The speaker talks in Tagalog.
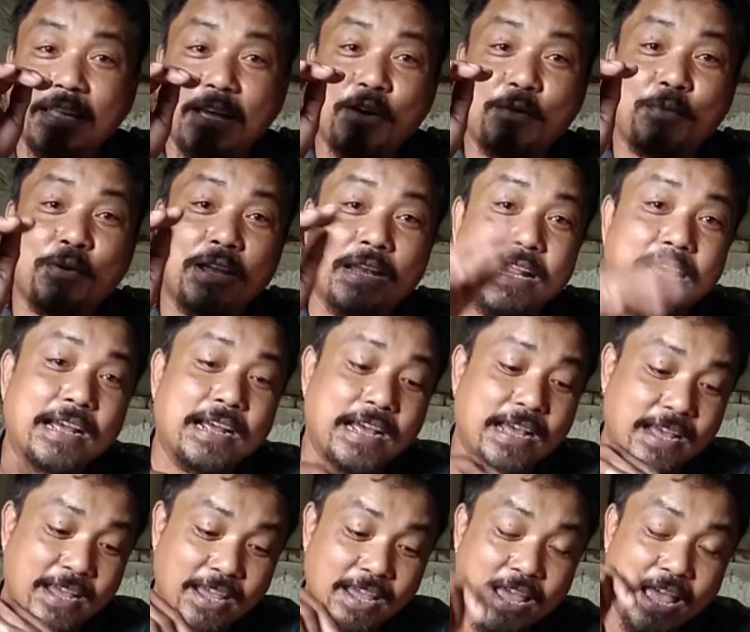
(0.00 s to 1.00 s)
Tiyaw mo na
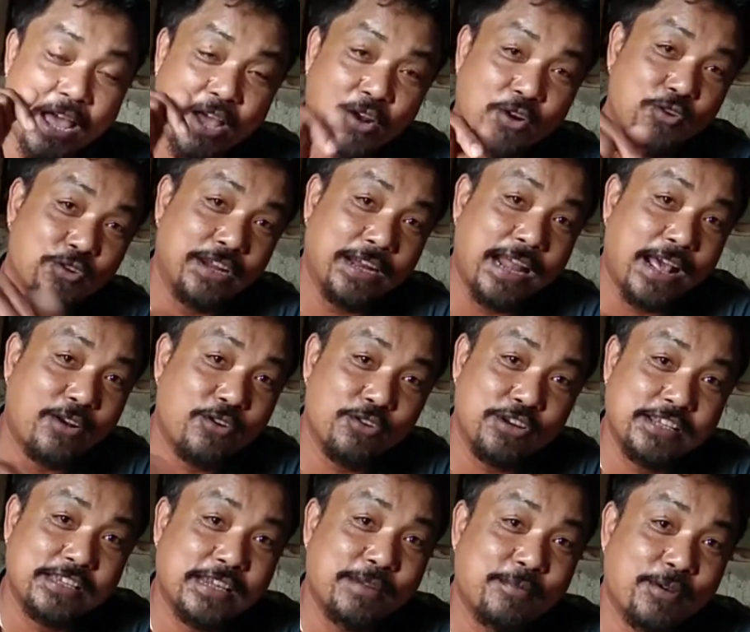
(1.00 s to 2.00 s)
nga kung di na ako
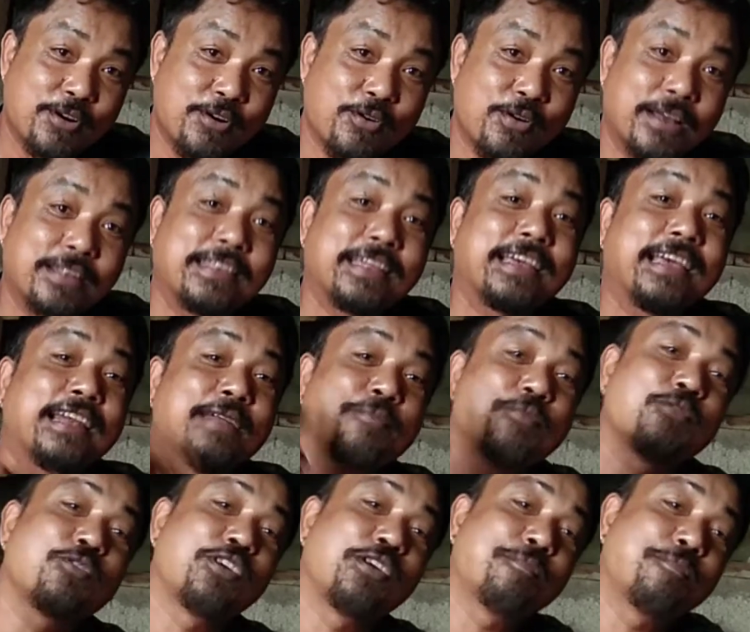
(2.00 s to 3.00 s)
nisan makuha, tigila
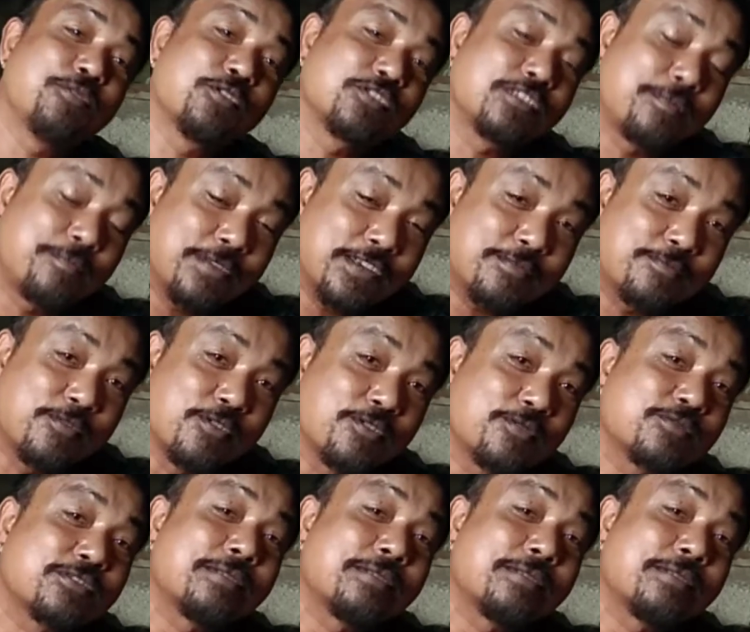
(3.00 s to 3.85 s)
po ko ipo sa Facebook.